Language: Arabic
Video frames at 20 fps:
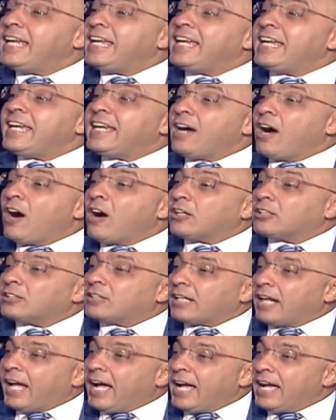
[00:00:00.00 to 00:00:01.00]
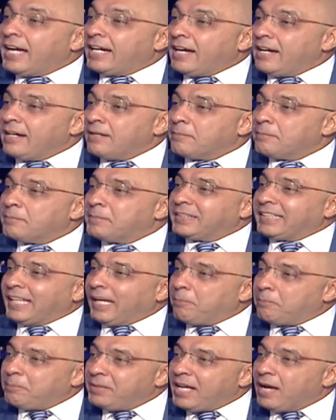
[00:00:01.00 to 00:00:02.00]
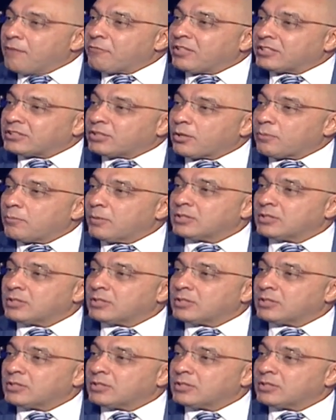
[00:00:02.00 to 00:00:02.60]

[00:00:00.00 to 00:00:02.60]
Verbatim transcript: ايه اكتر حاجه بتحبيها في اثار